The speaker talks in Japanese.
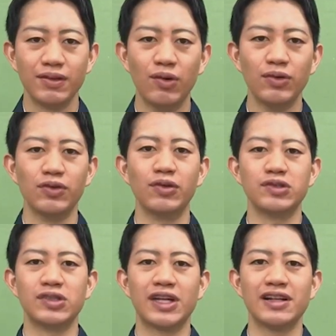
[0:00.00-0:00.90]
能の
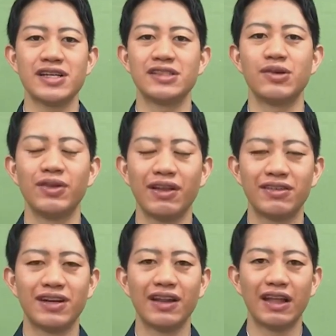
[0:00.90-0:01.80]
道場寺から着想を得
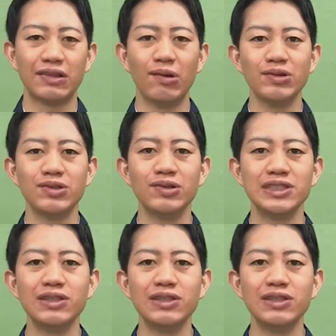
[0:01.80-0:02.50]
て作られた道場